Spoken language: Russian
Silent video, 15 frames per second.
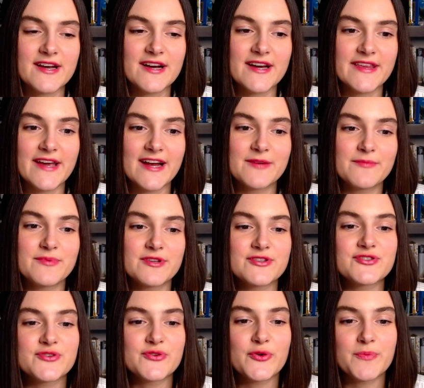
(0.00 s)
Каяле
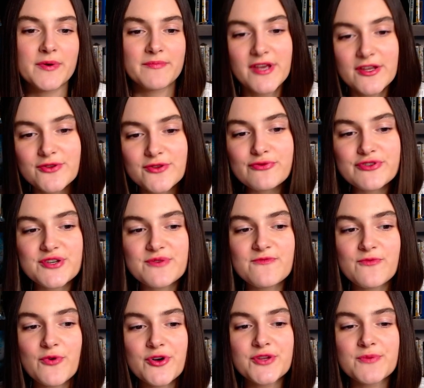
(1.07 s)
принесло победу русским
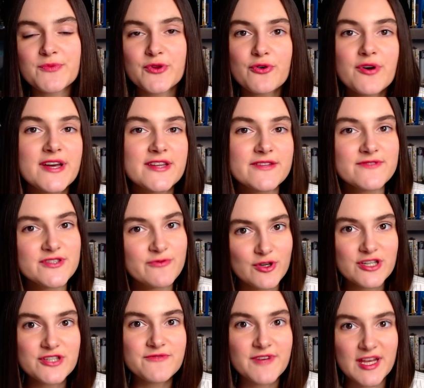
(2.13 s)
воинам, но это всего
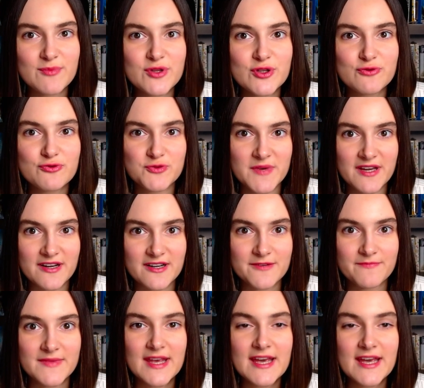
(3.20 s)
лишь временный успех.